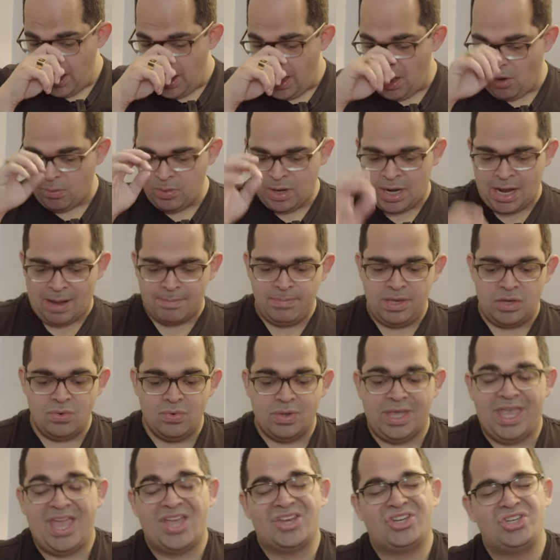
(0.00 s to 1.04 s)
é um
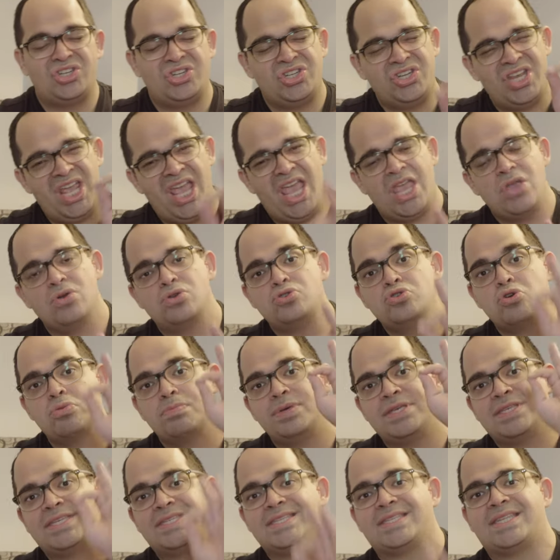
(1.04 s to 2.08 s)
caminho que é cheio de
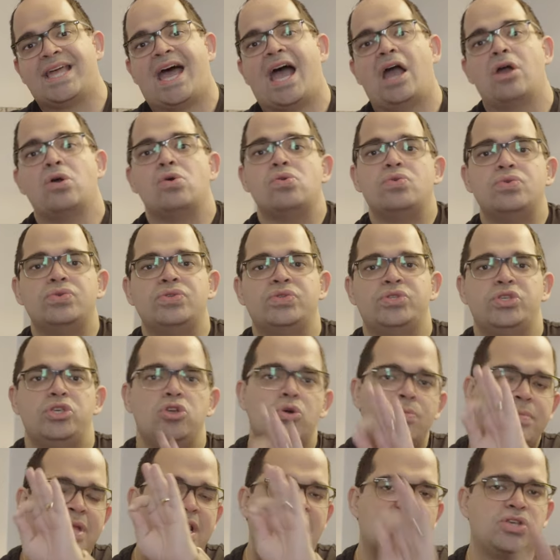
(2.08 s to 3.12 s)
obstáculos e
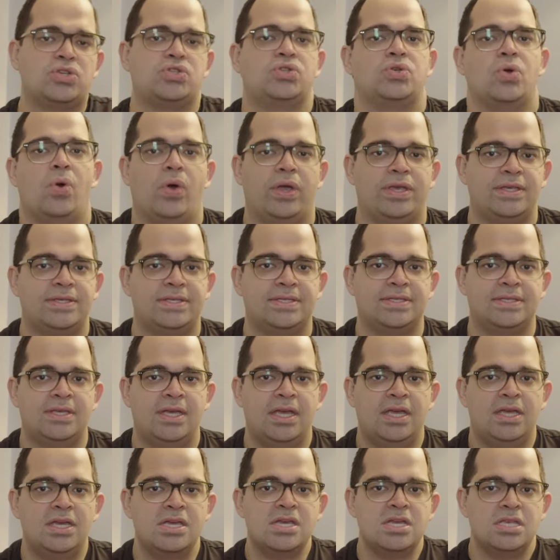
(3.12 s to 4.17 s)
humilhações
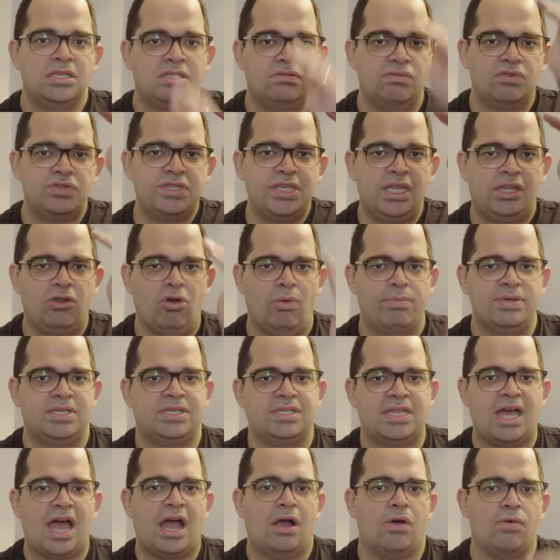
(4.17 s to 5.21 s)
se você tem um
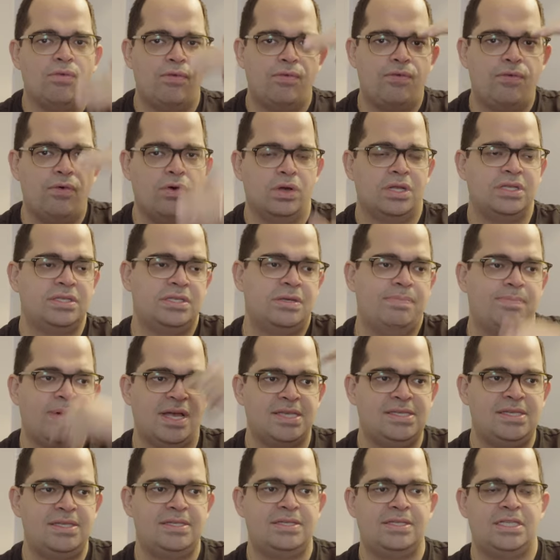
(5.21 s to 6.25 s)
obstáculo, foda-se,
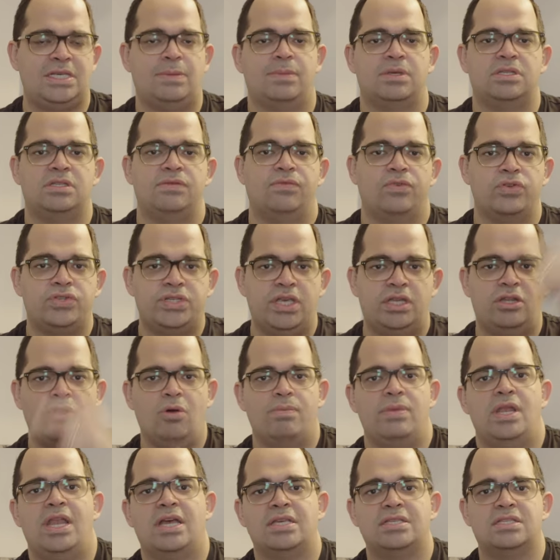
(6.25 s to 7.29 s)
passa em cima. Se você tem
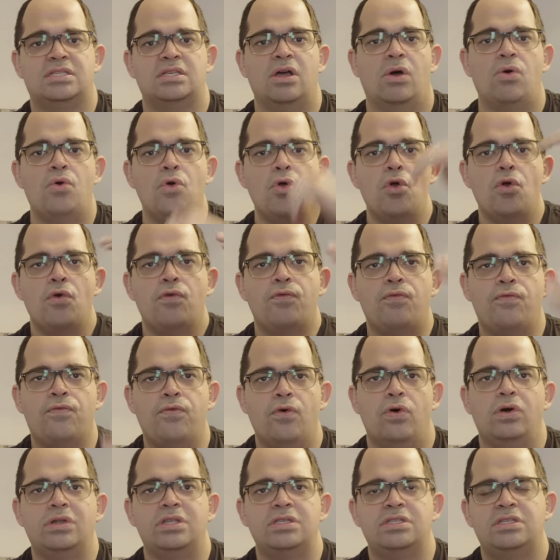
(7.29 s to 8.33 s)
humilhação,
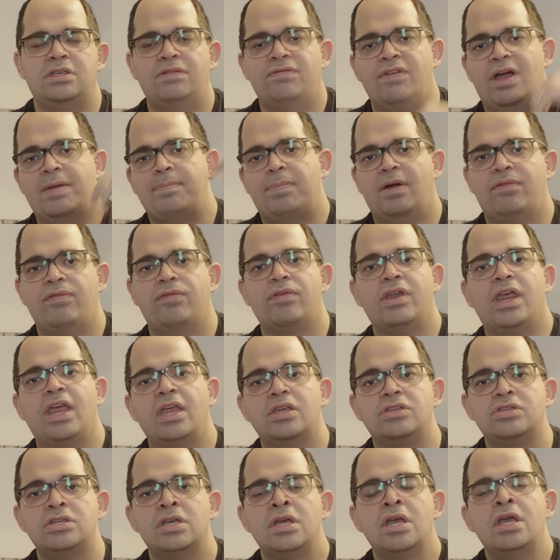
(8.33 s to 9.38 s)
foda-se, vai para
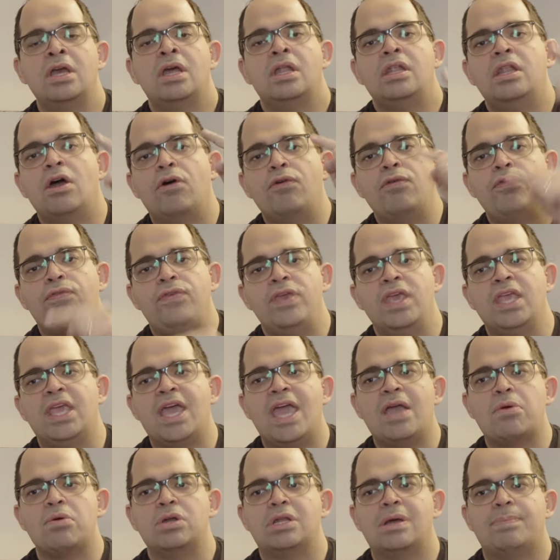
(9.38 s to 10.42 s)
frente. Não fique
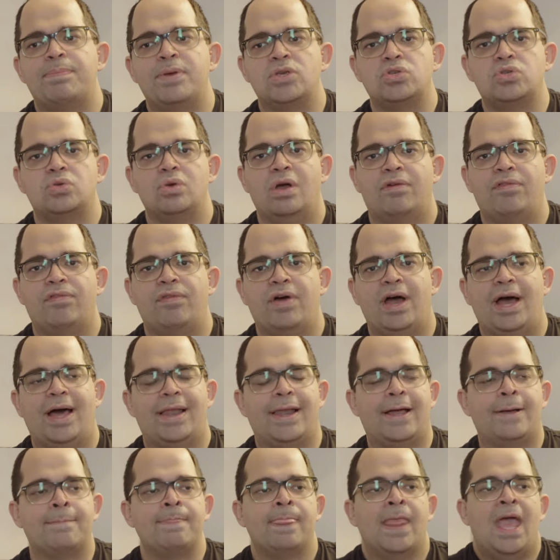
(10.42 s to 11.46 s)
aí quando a pessoa
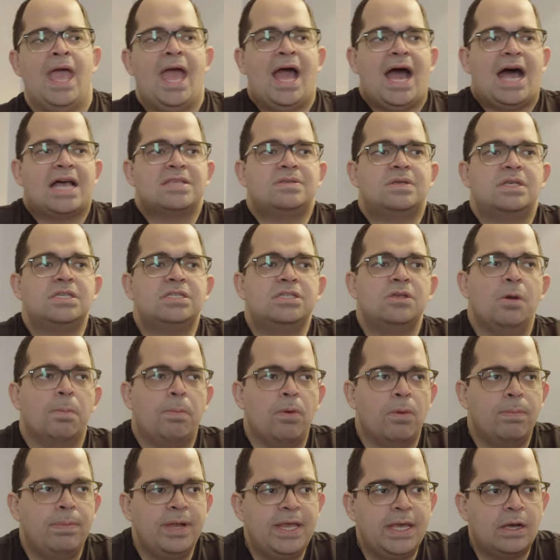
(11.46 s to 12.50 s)
fala. Às vezes eu
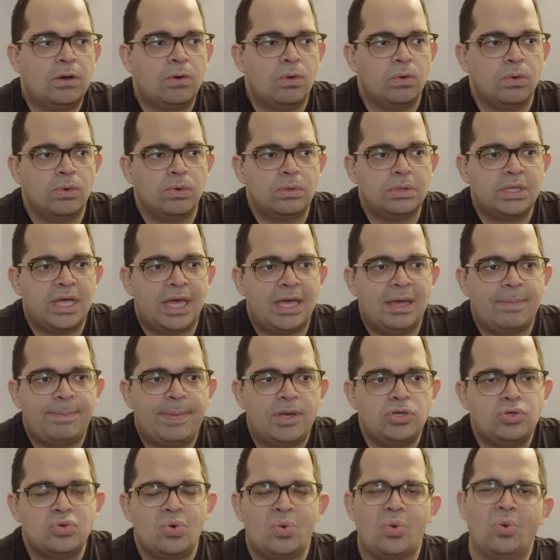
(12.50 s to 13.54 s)
publico de
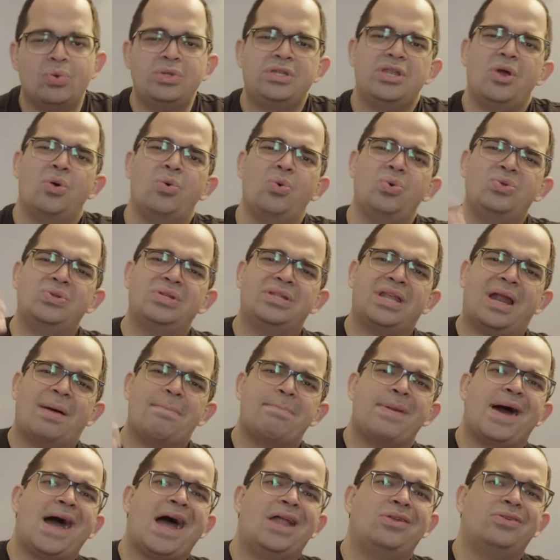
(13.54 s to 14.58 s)
repente um conteúdo,
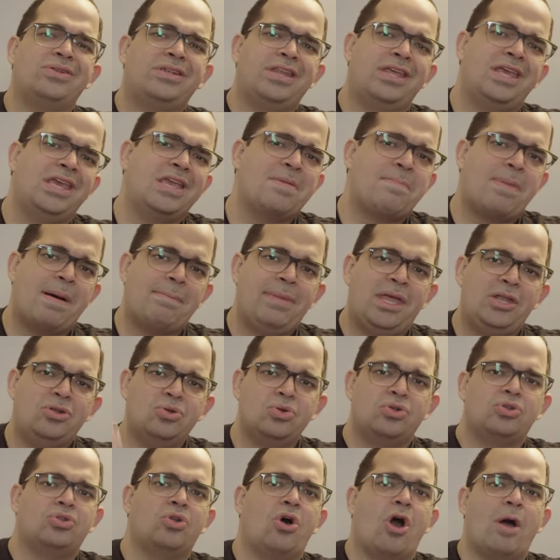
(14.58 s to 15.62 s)
trabalho, tem
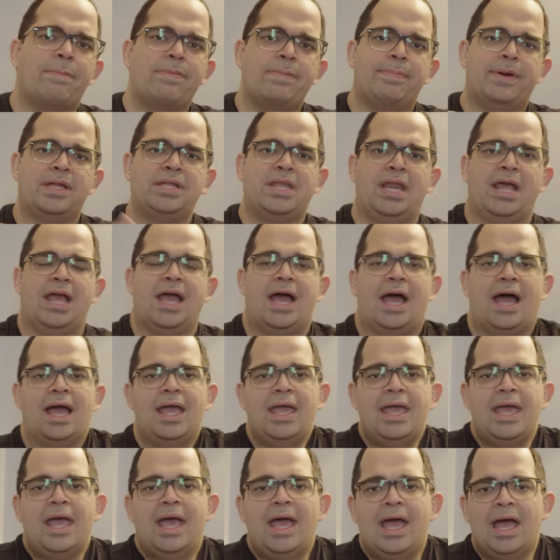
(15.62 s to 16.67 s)
equipamento top para
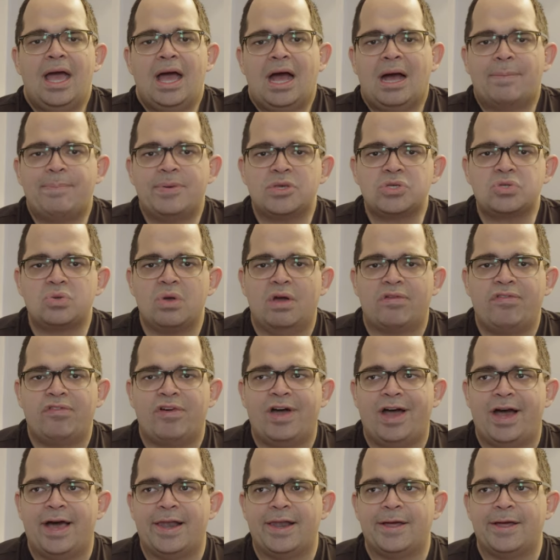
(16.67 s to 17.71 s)
entregar, a pessoa
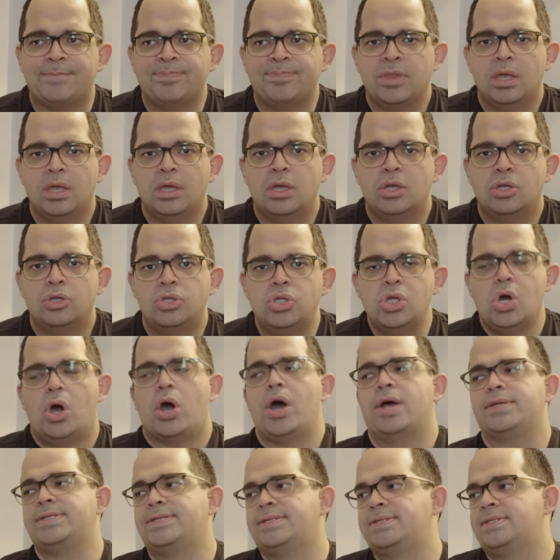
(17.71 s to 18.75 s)
fala:
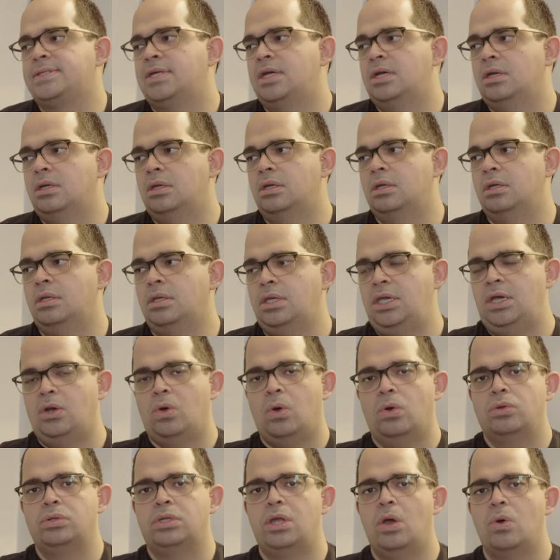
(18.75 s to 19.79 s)
"Nossa, que
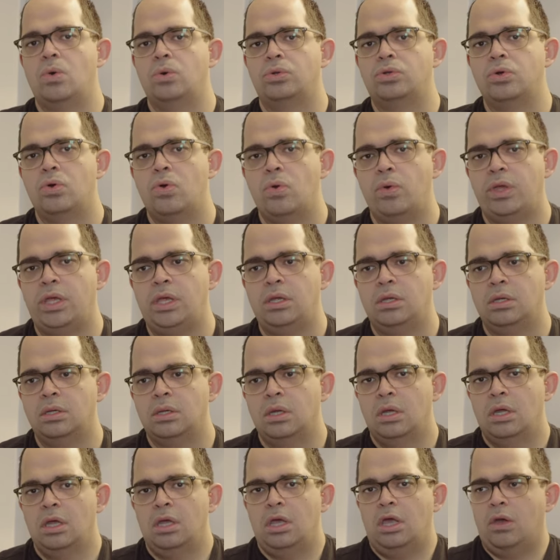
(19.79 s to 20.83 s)
conteúdo ruim".
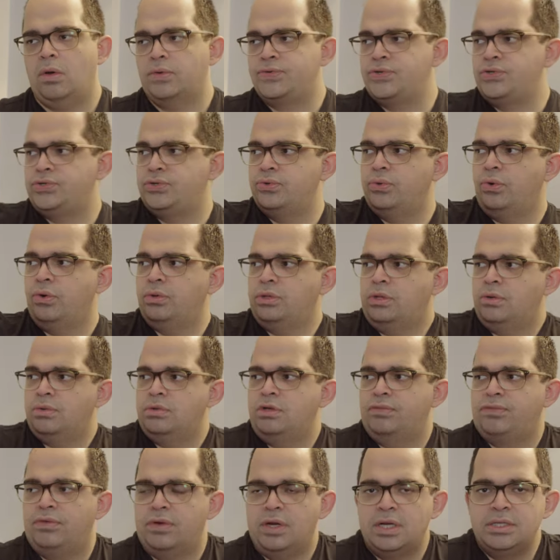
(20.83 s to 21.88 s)
Eu assisti um conteúdo
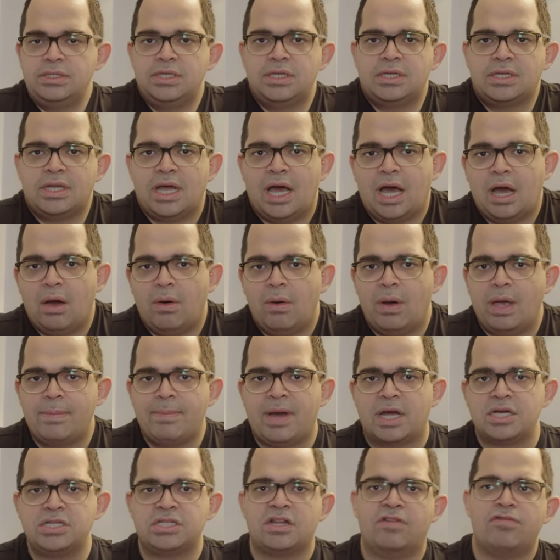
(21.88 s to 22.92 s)
de fulano de tal, a
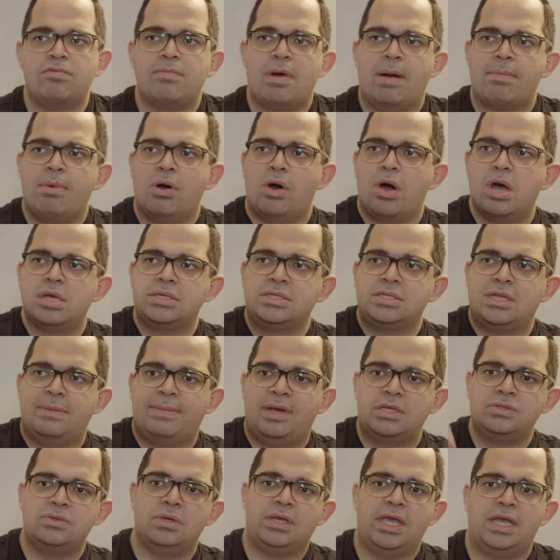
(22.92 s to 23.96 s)
imagem estava uma bosta,
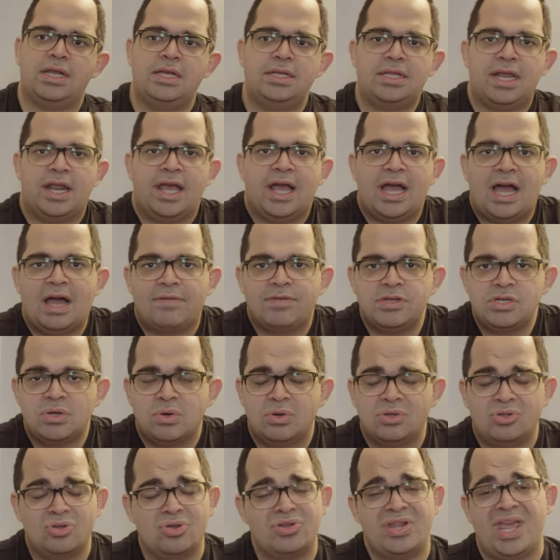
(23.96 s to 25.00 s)
mas o que ele entregava de
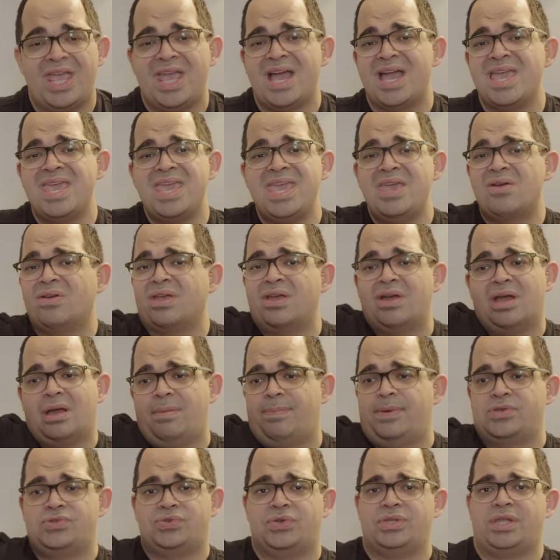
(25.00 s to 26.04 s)
conteúdo, nem aí o que a
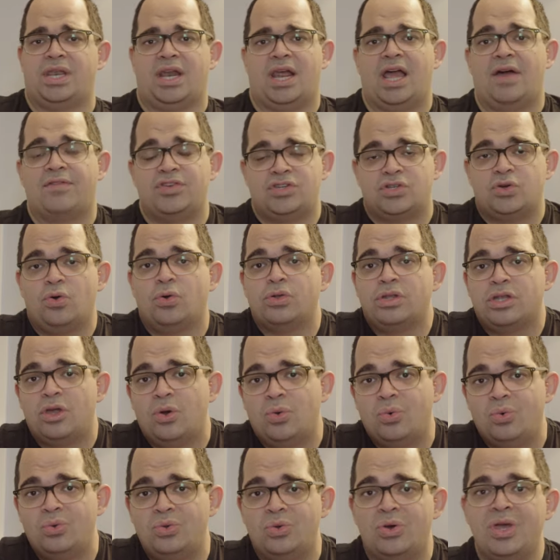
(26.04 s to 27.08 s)
pessoa entregava de
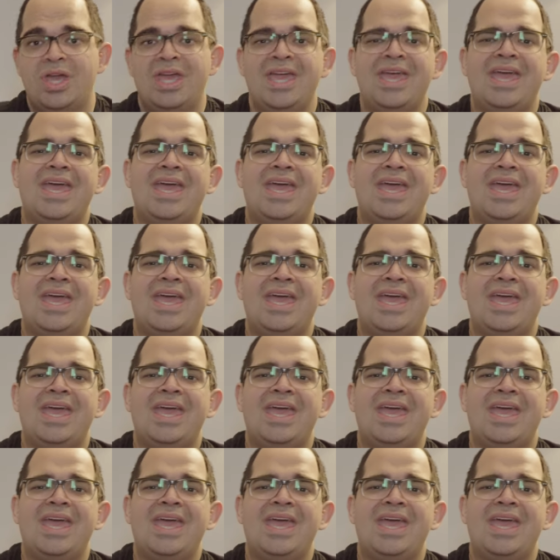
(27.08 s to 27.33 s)
conteúdo.